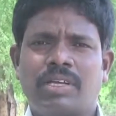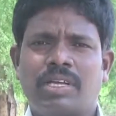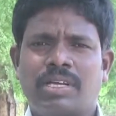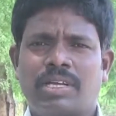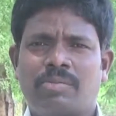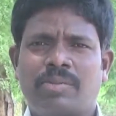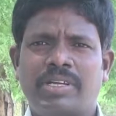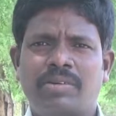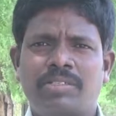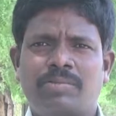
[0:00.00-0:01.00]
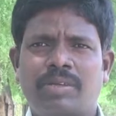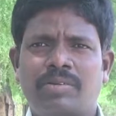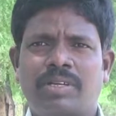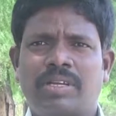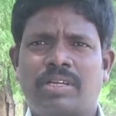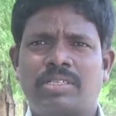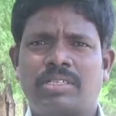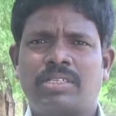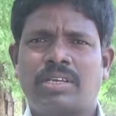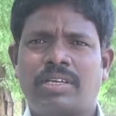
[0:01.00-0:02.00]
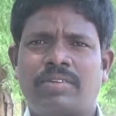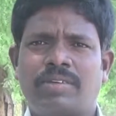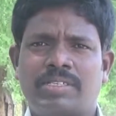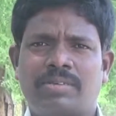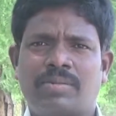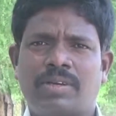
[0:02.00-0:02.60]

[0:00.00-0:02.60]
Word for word: ఎకరాన పన్నెండు నుంచి పదమూడు కింటలు వచ్చింది అయినా వర్ష